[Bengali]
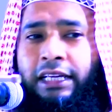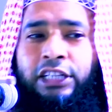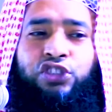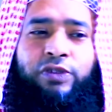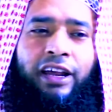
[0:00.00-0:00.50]

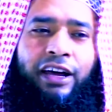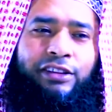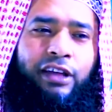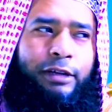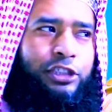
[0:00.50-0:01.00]
ইউসুফ আল
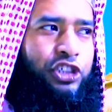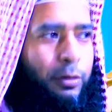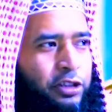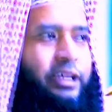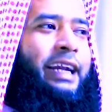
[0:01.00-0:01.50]
কারদাবির
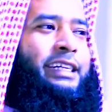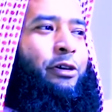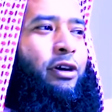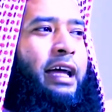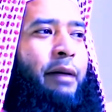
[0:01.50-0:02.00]
চমৎকার একটা
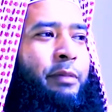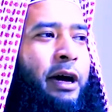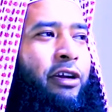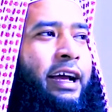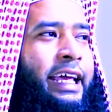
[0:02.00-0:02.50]
কথা আমার
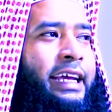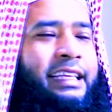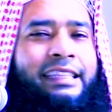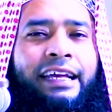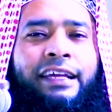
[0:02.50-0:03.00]
ভালো লাগে এই
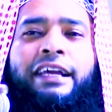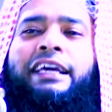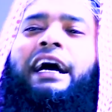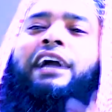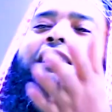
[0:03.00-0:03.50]
ক্ষেত্রে
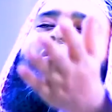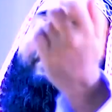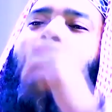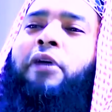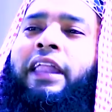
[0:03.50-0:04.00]
কারদাবি
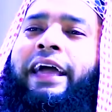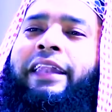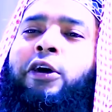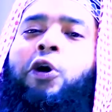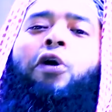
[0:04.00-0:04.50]
সাহেব বলেন
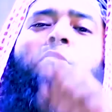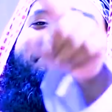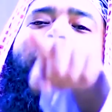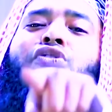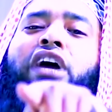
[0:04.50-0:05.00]

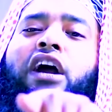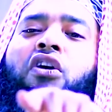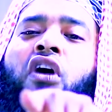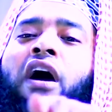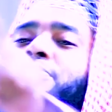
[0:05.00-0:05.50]
উম্মত এ
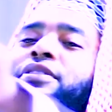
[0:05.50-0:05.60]
কর